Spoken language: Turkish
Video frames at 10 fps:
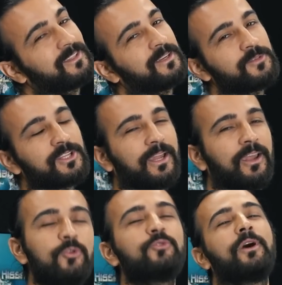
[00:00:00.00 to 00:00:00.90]
yatırımcılar
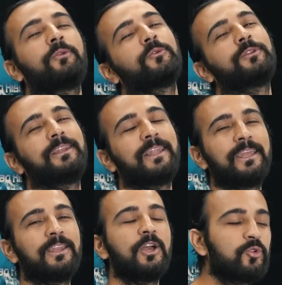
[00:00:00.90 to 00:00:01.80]
lütfen onu
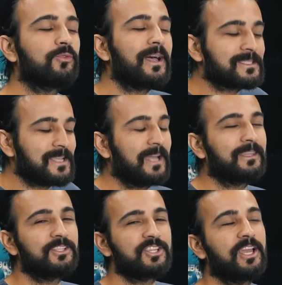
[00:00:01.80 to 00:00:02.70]
dinleyin. Lütfen
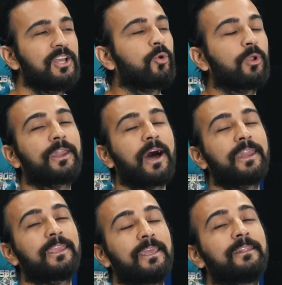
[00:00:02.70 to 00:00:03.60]
sadece dolar
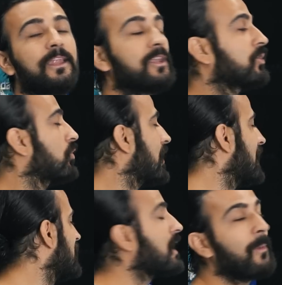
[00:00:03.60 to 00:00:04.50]
hareketlerine
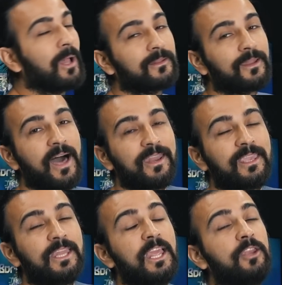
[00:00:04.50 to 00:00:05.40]
göre gram altın hareket